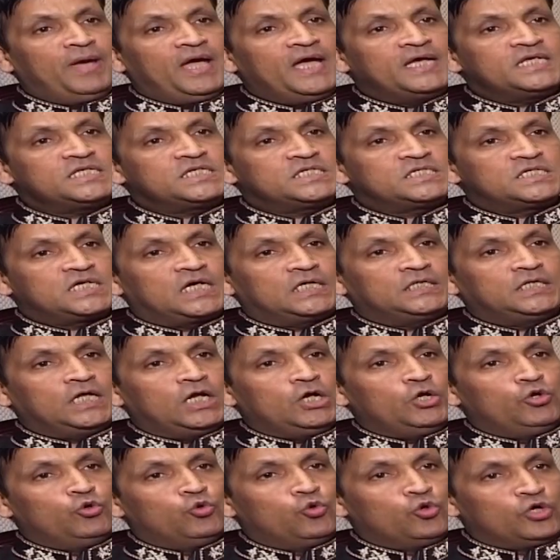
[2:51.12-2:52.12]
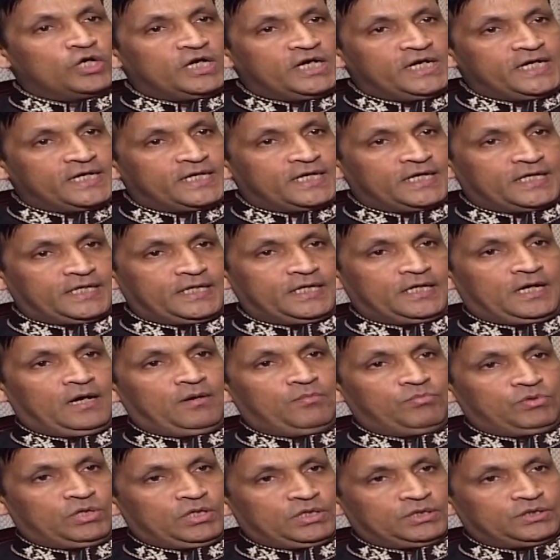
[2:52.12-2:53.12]
मैं ज़्यादा लोड ले करके
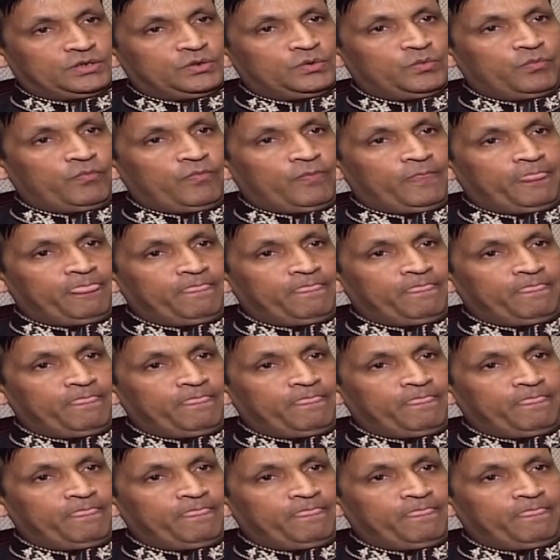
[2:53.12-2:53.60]
काम करता हूँ